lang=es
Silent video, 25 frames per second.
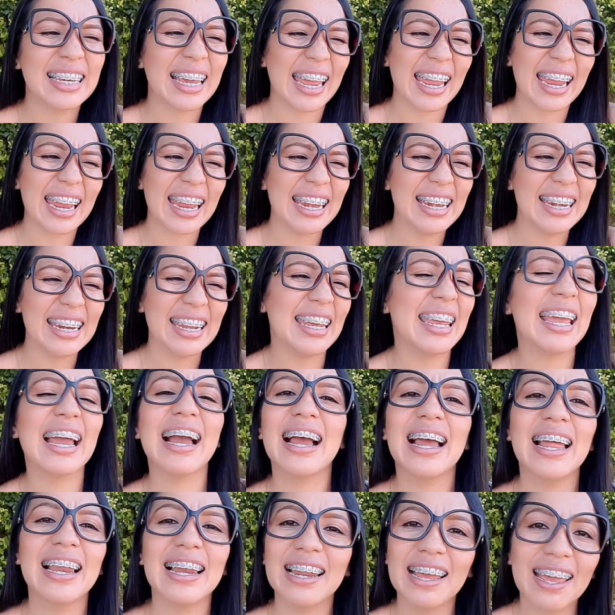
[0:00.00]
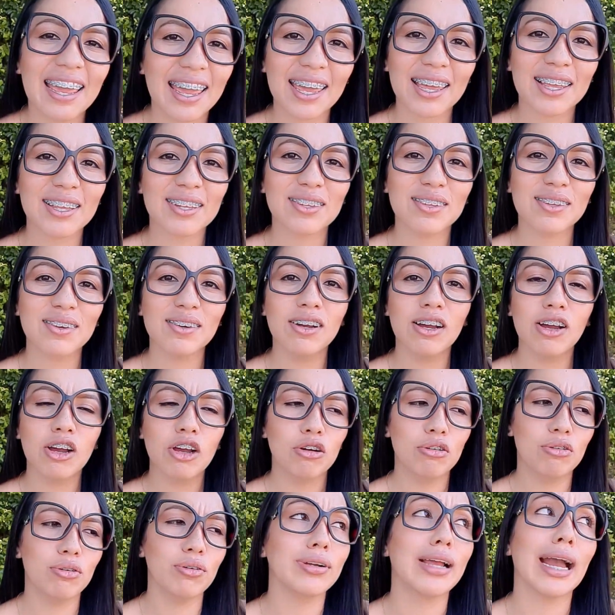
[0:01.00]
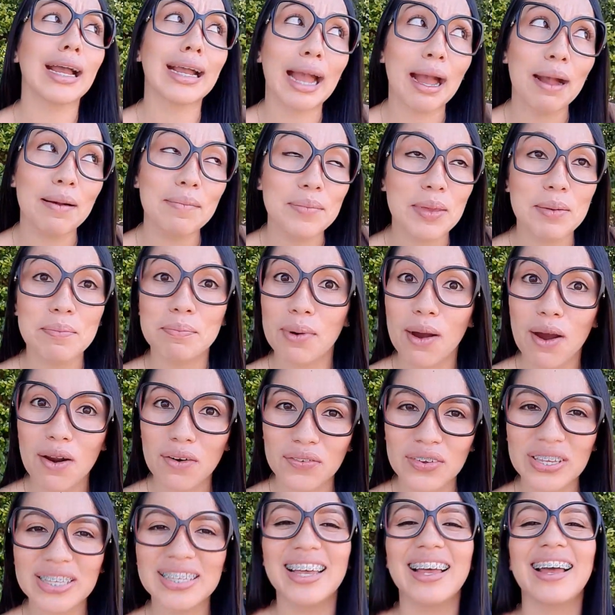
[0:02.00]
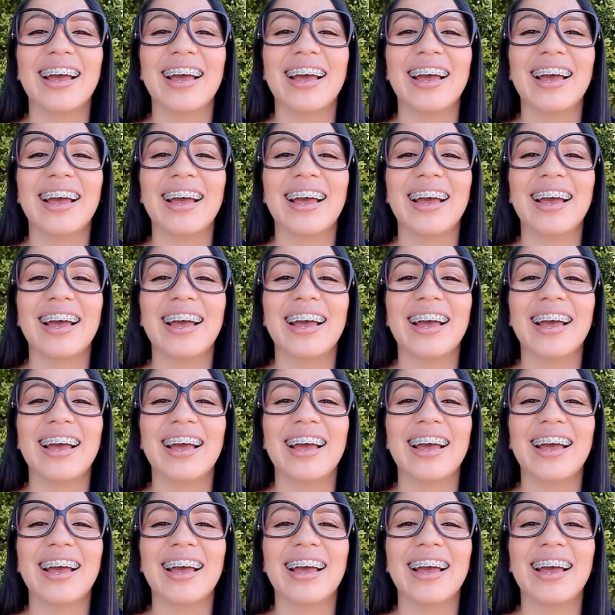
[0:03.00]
Qué genial esto. Nunca cambien, fin.